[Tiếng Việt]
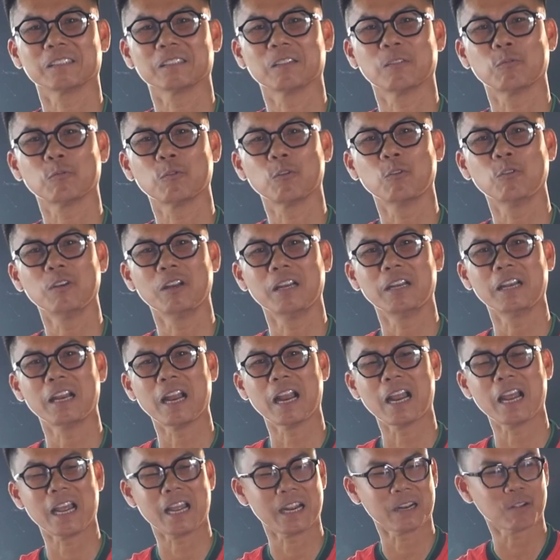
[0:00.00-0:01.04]

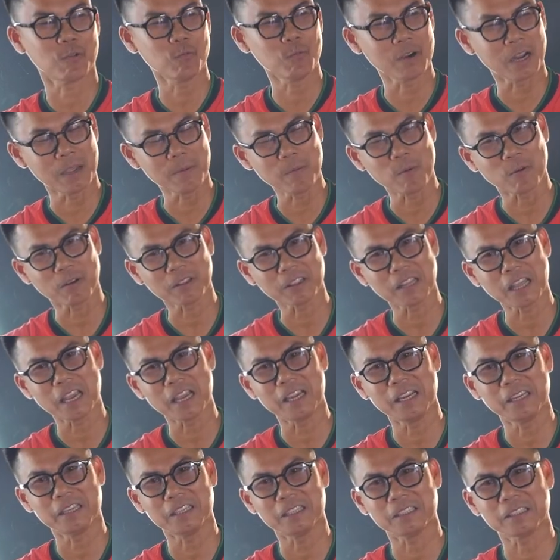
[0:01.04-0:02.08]
Cucurella cũng để một cái
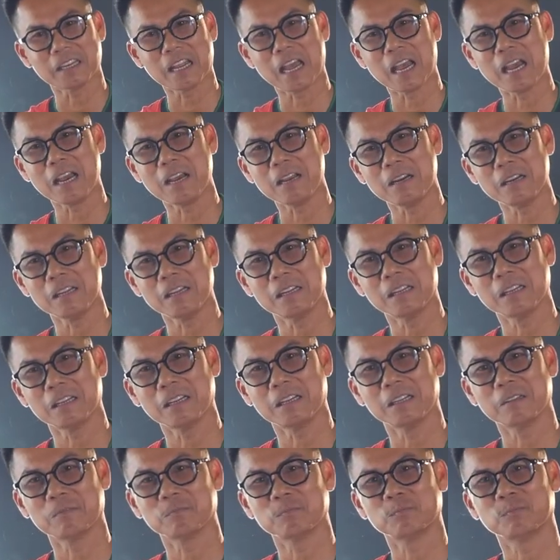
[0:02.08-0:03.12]
tay đá
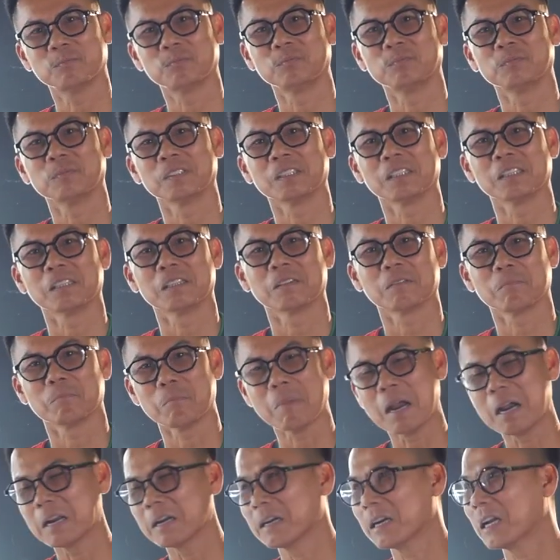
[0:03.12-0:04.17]

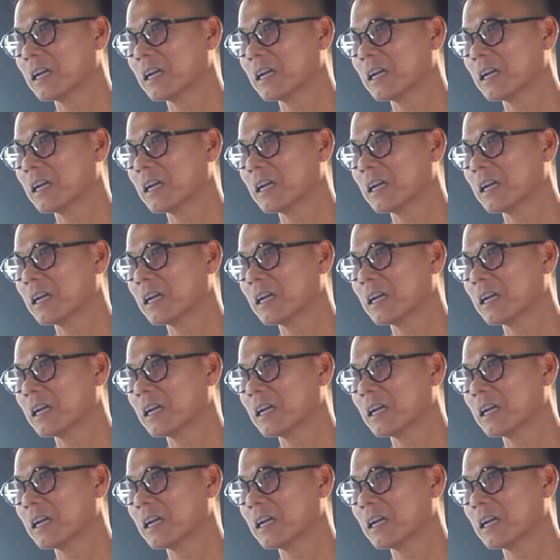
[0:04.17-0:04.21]
băng ra